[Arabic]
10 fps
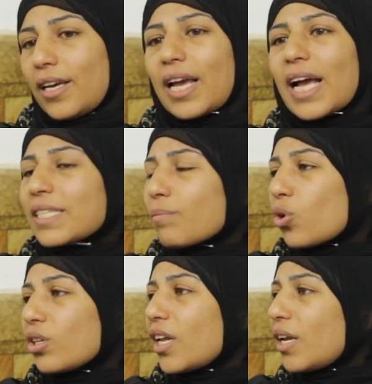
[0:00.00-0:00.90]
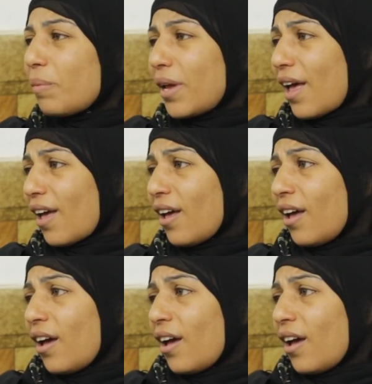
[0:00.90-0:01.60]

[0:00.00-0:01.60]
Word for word: الجزمه واداني بيها